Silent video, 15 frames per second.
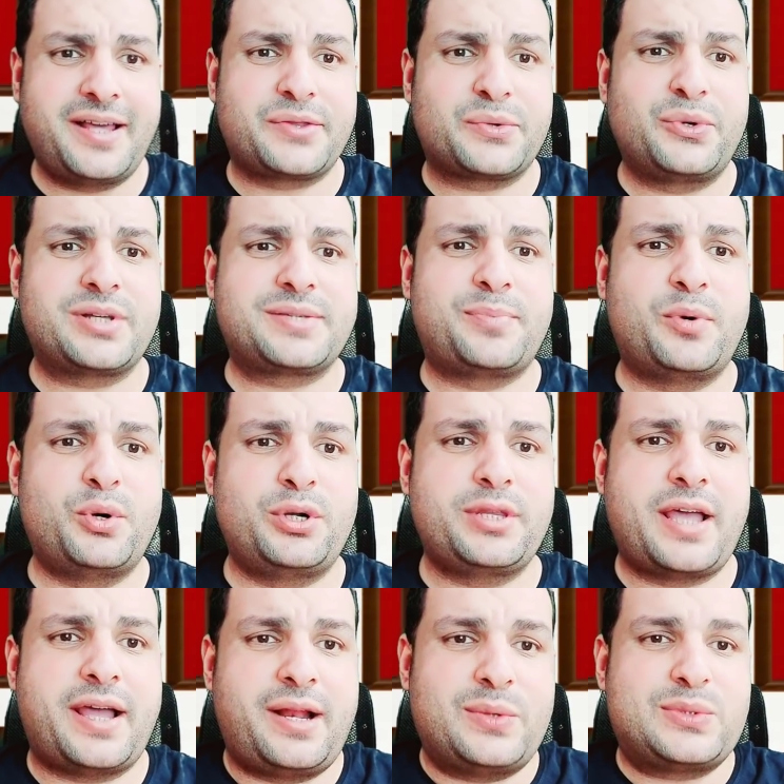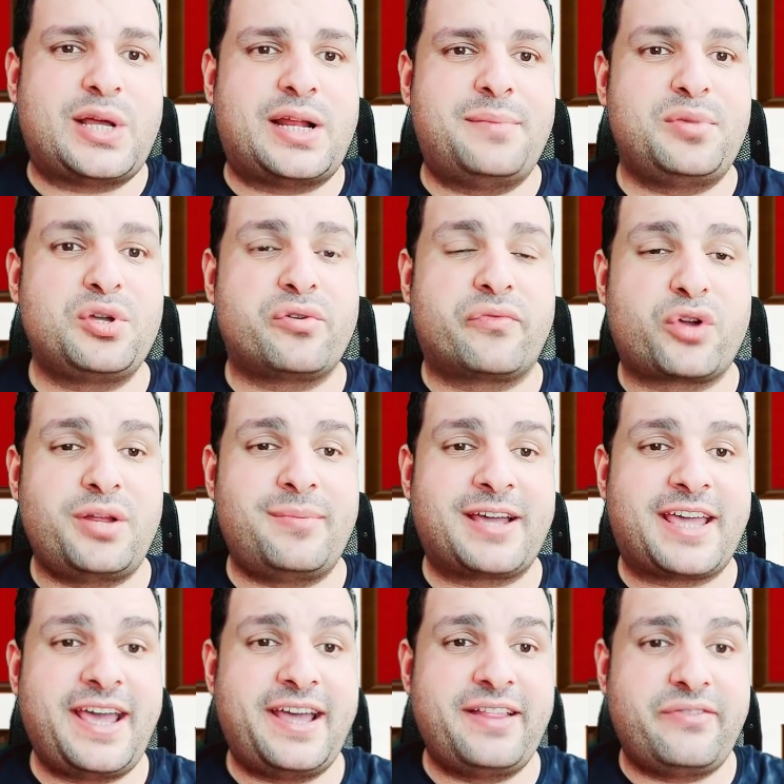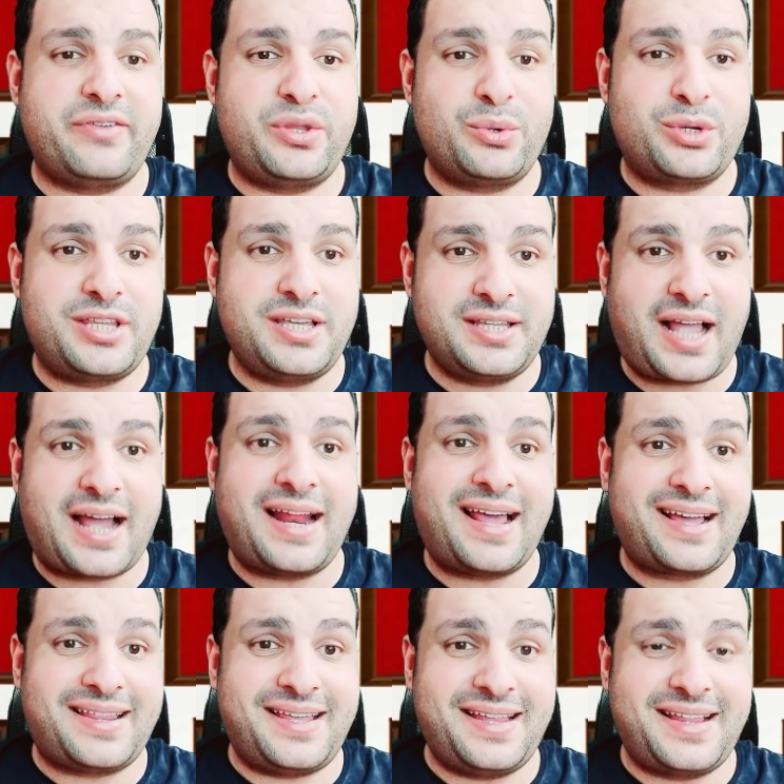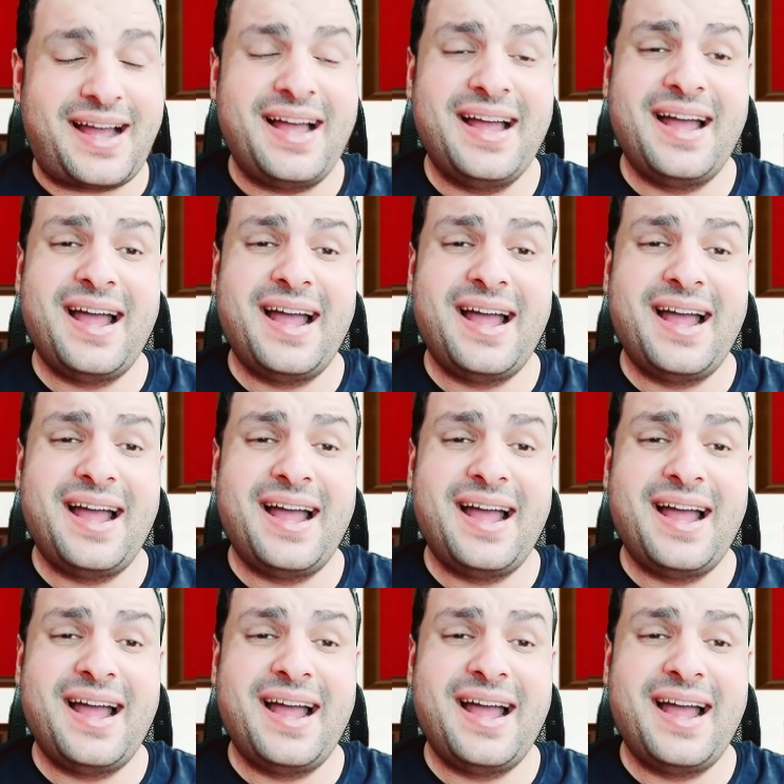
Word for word: كورة سبورت أهلا وسهلا بيكم في كل مكان فيديو جديد حلقة جديدة